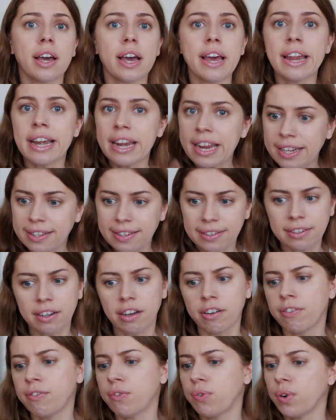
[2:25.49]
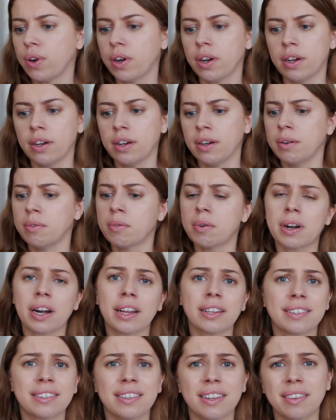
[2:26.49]
ридингов, э,
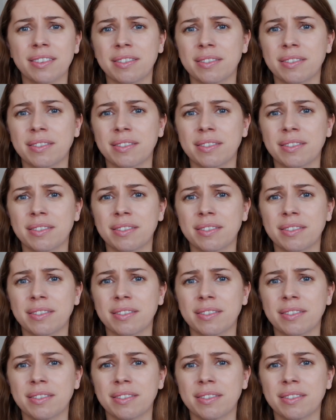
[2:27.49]
раз,